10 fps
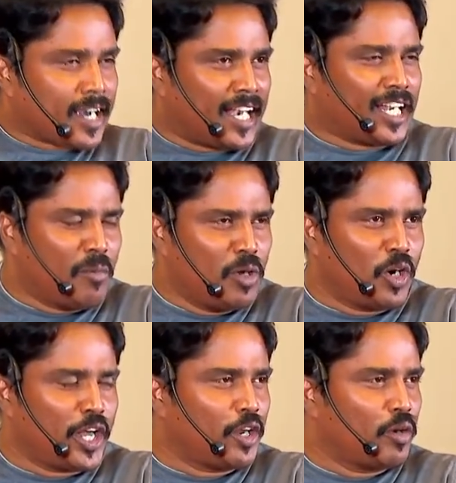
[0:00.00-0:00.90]

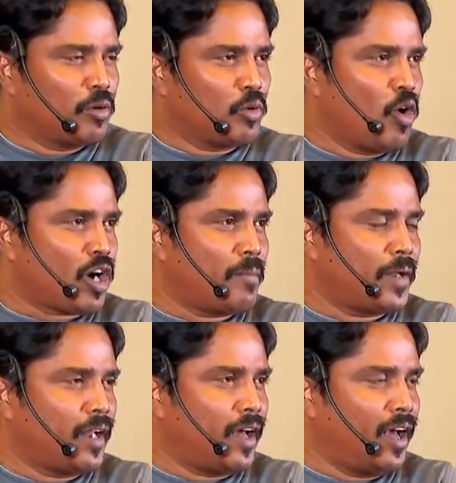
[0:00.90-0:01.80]
கடவுளுடைய
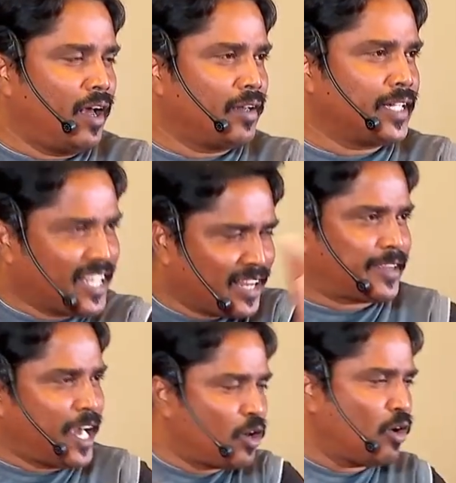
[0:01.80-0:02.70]
நோக்கமெல்லாம் எதை
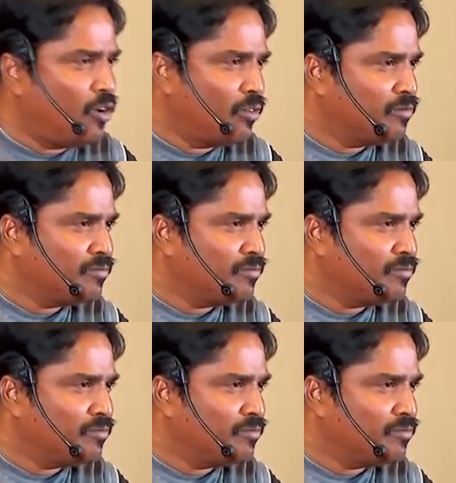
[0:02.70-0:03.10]
தேடும்